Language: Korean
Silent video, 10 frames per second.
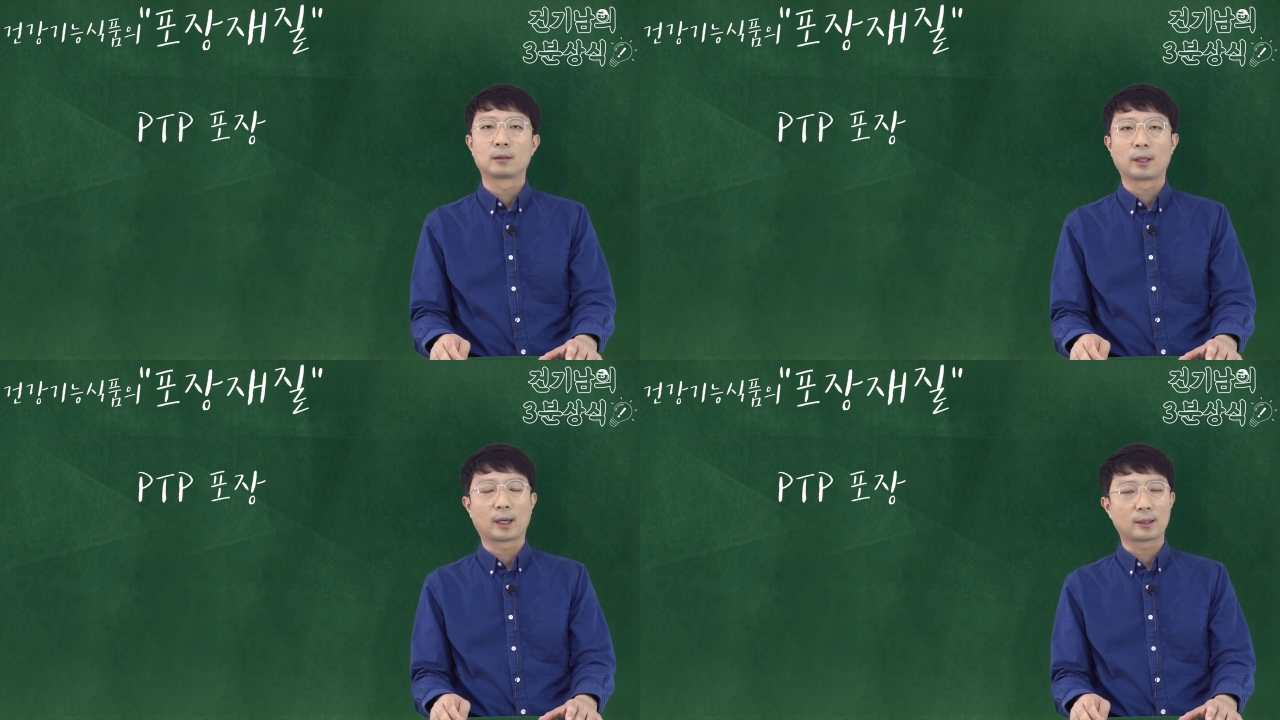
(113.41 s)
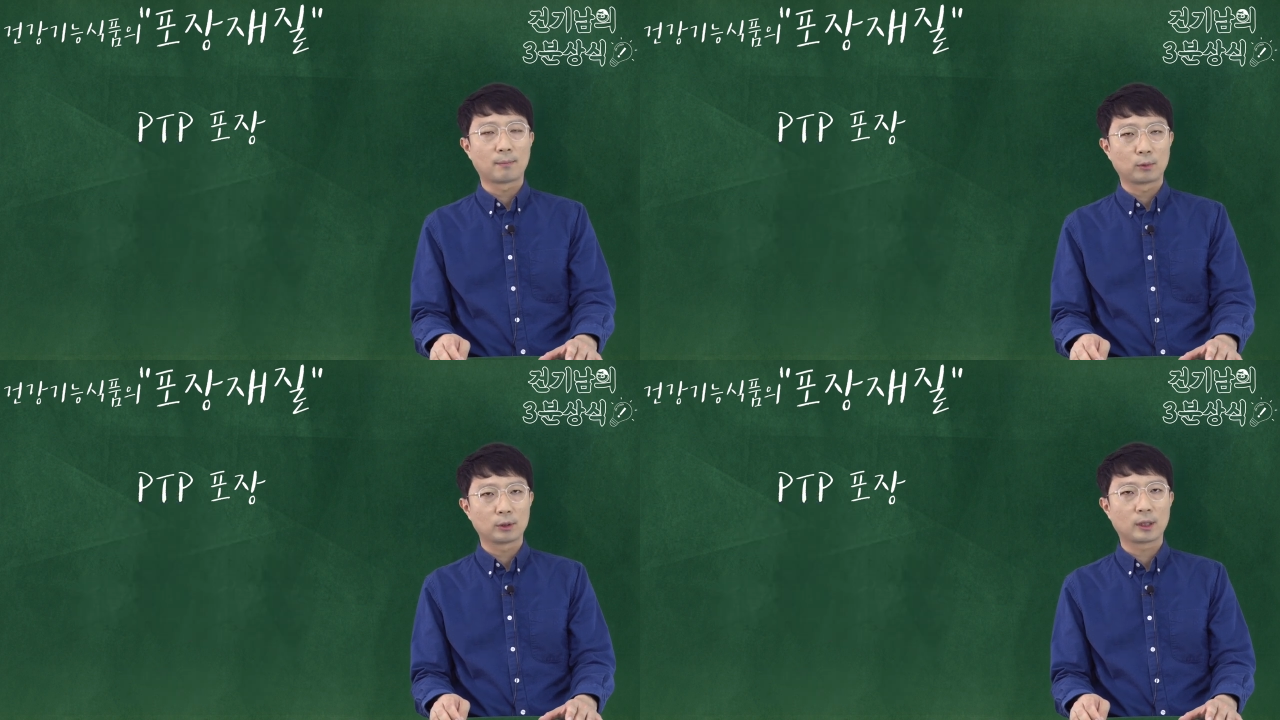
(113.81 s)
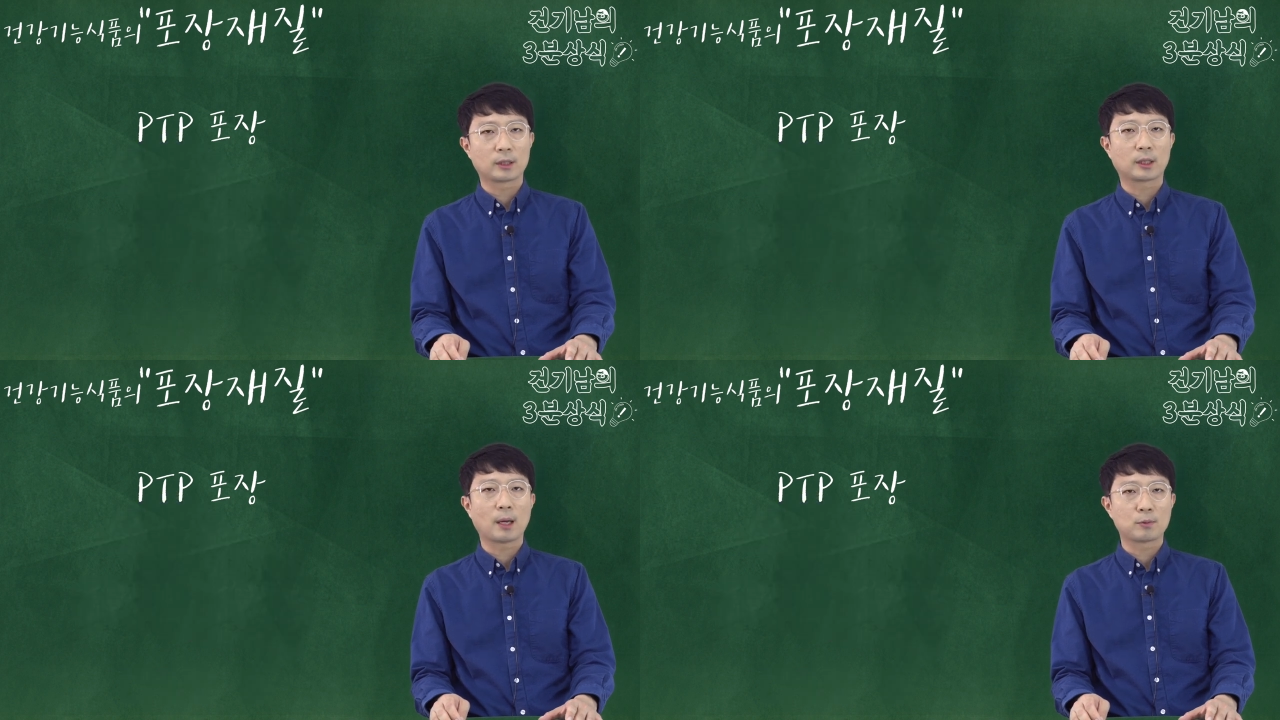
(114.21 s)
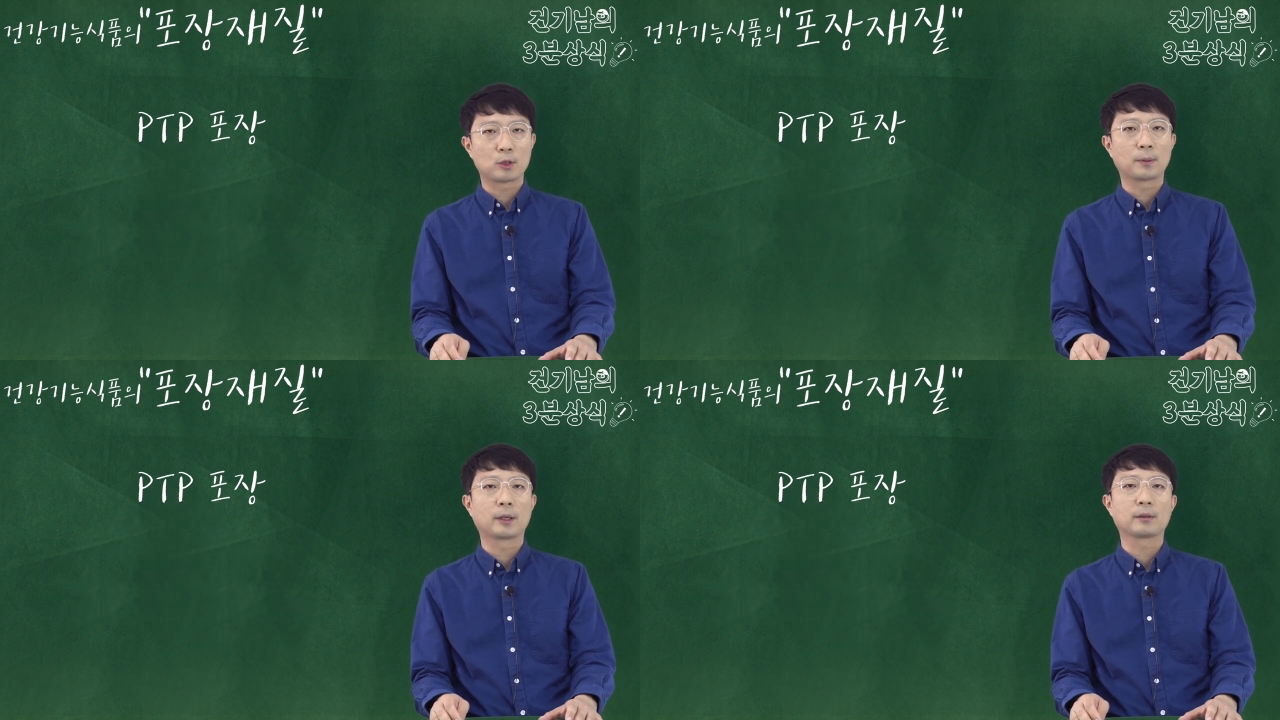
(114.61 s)
제가 3분 상식
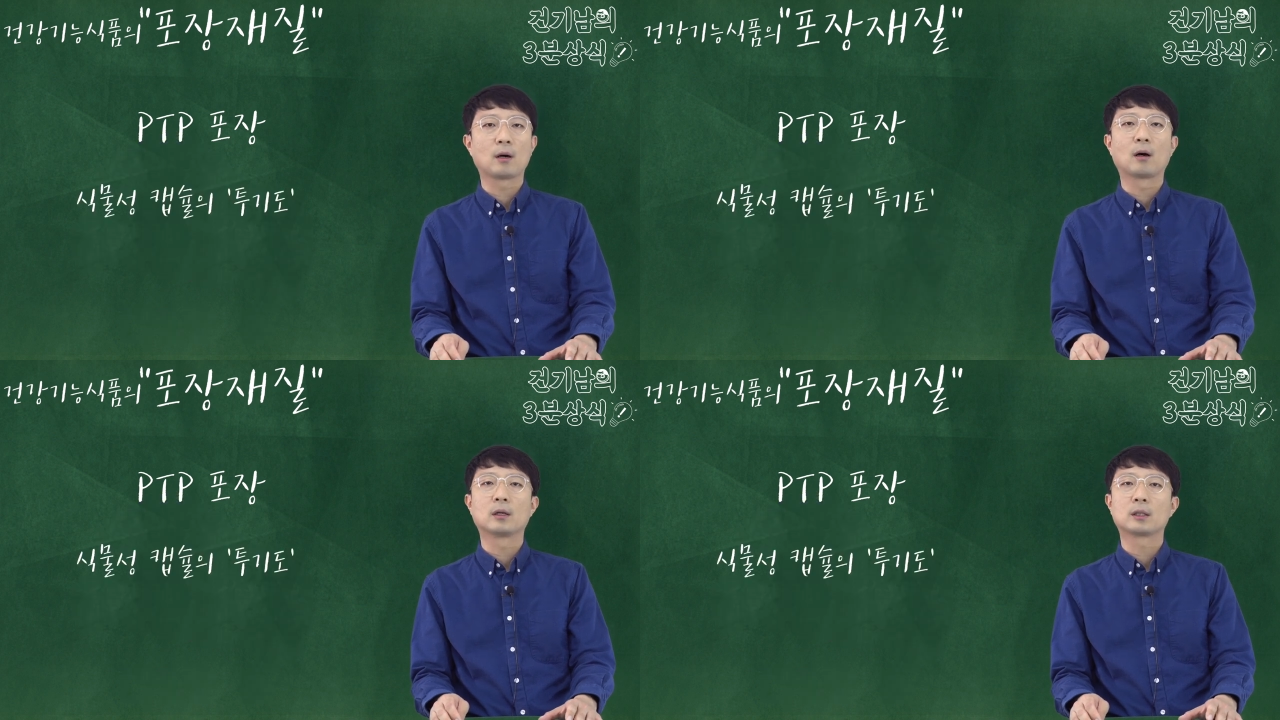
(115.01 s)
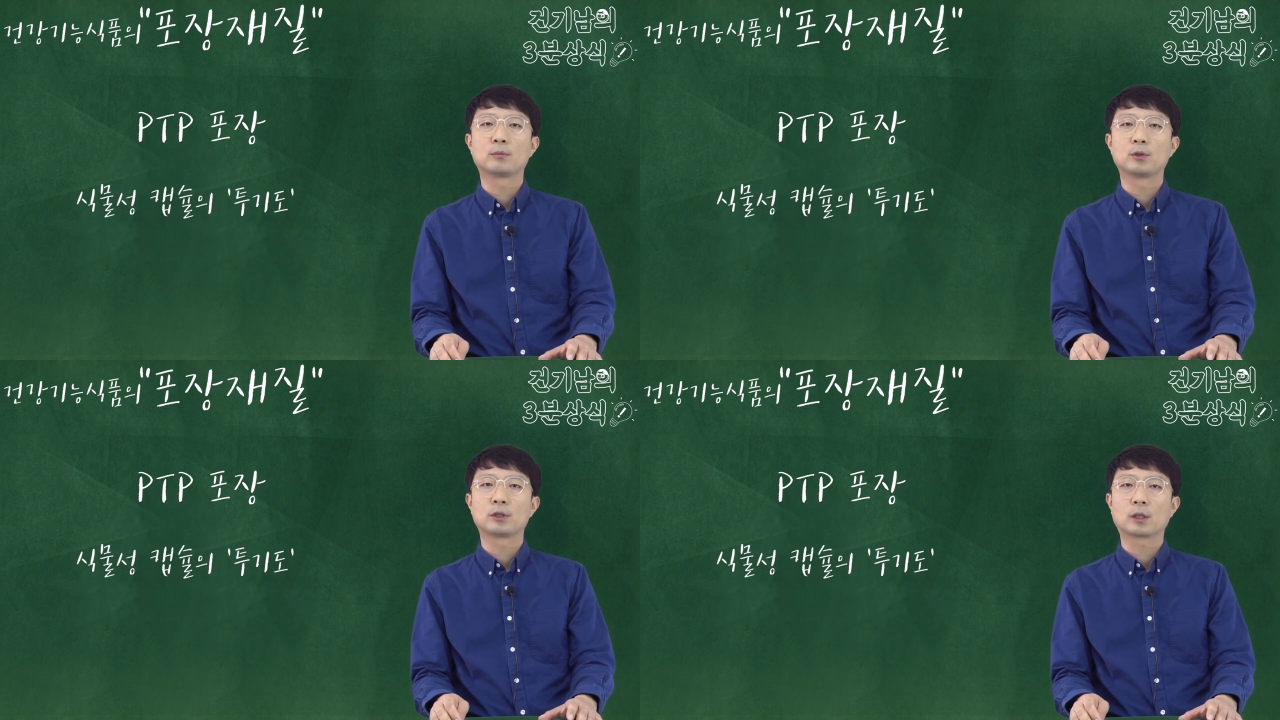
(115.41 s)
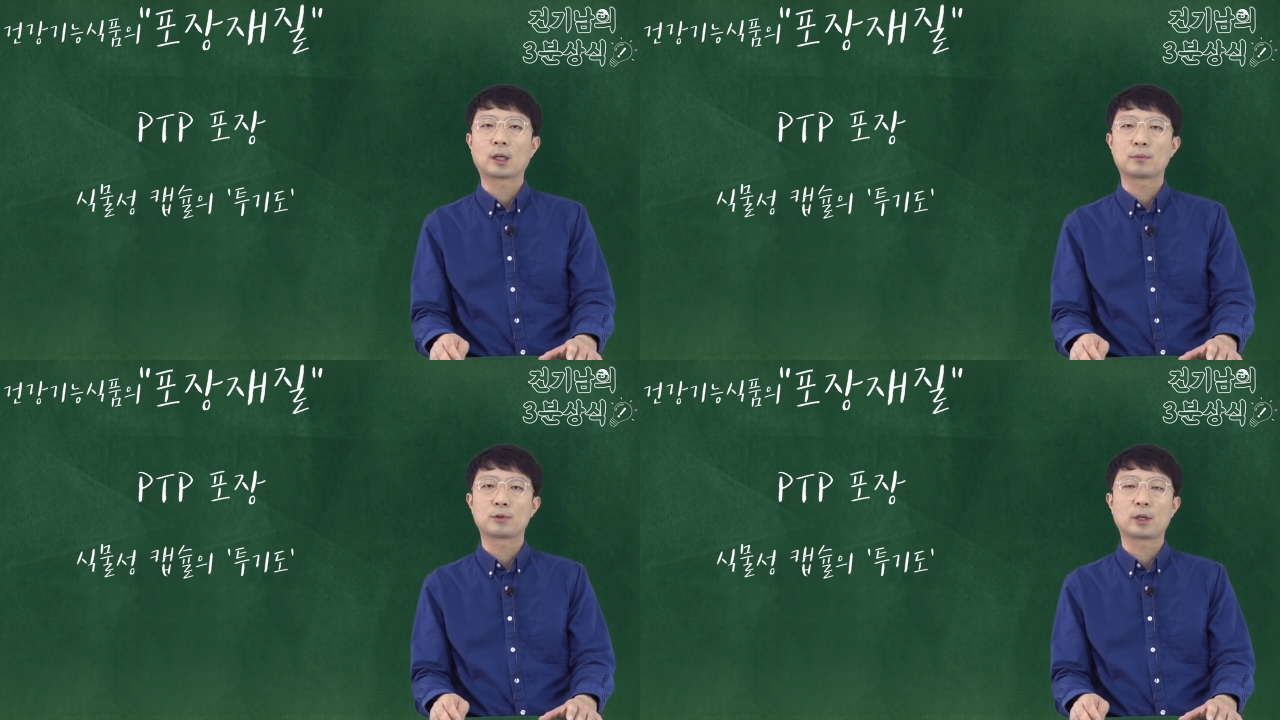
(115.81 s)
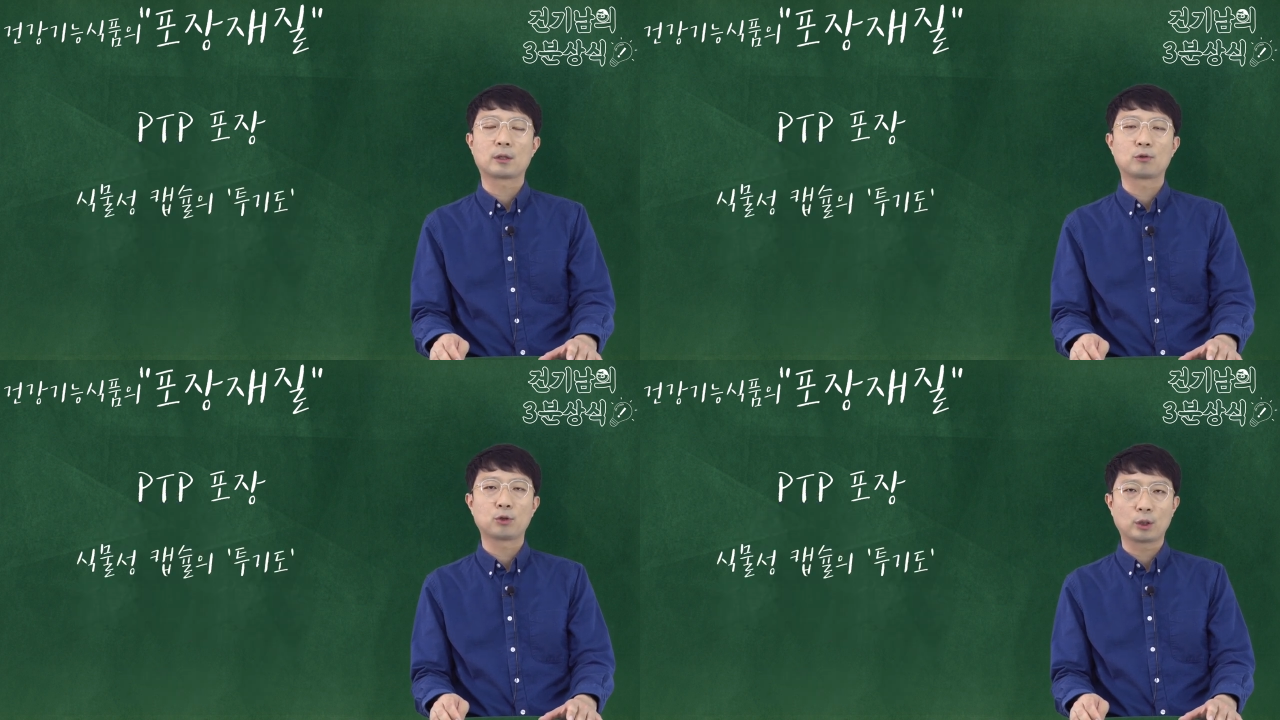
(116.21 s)
캡슐 편에서 식물성
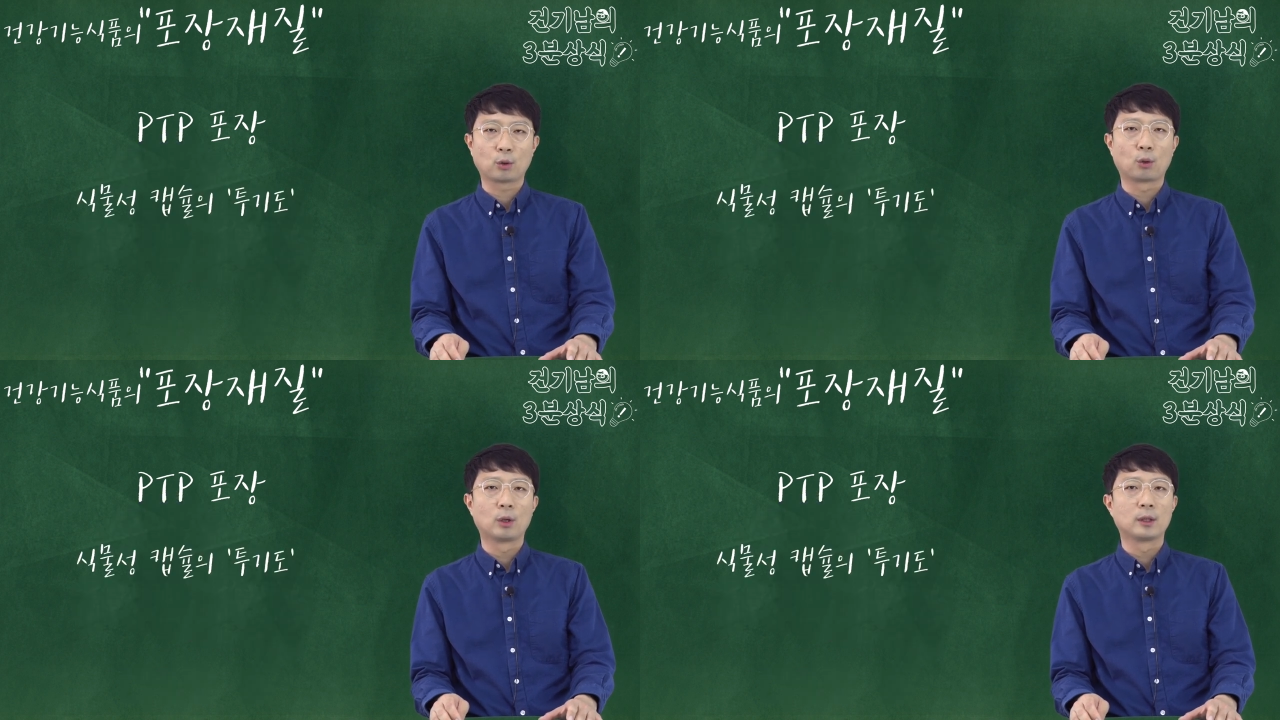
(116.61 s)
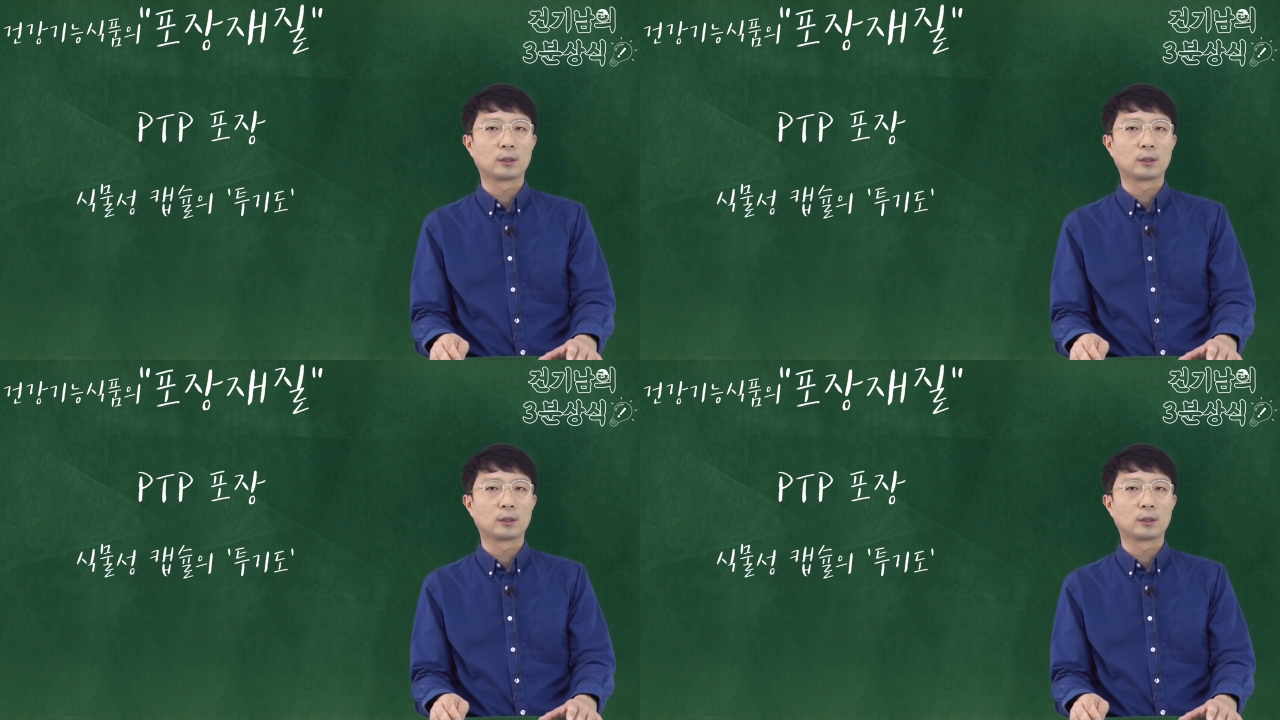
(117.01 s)
캡슐의 투기도,